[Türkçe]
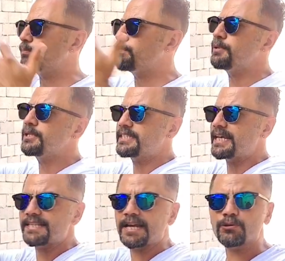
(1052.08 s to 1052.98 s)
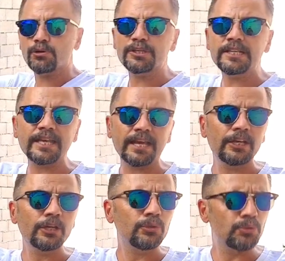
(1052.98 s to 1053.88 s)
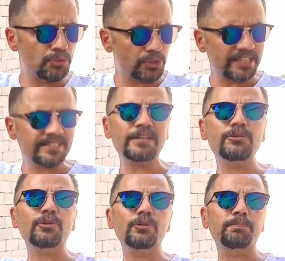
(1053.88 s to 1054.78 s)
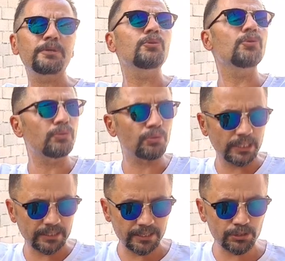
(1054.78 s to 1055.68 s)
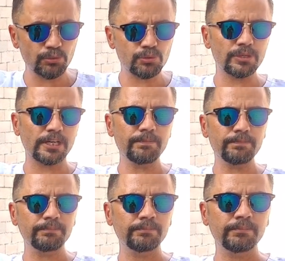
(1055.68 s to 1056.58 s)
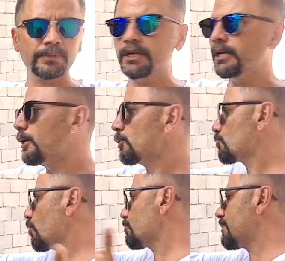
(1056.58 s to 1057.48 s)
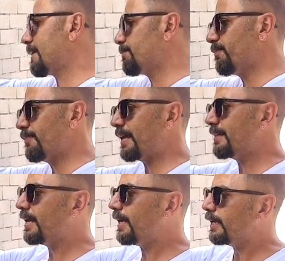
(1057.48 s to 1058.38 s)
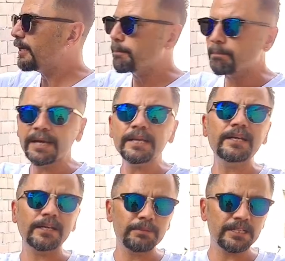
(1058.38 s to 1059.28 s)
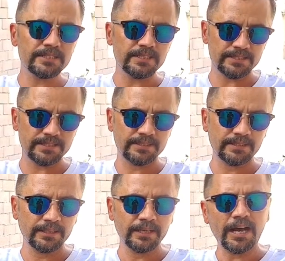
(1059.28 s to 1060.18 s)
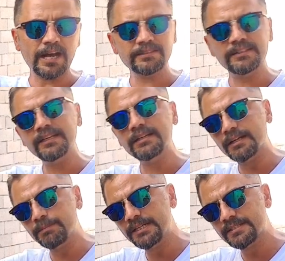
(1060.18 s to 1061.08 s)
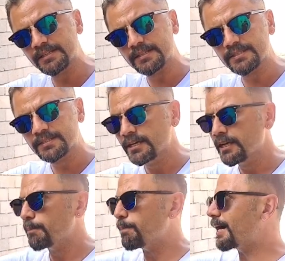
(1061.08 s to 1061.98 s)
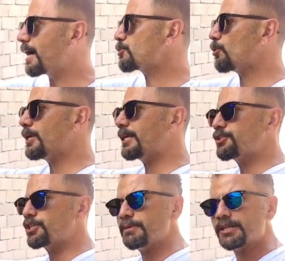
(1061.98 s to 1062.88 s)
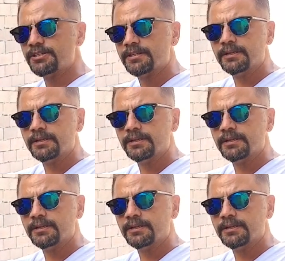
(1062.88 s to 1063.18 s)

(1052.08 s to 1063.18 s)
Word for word: 1.80 kilo değil de 180 kiloluk bir yük yüklediğinizi düşünelim. Çok sert bir frende barı kırabilirsiniz. Atkıyı kırabilirsiniz. Bagaj öne geçebilir.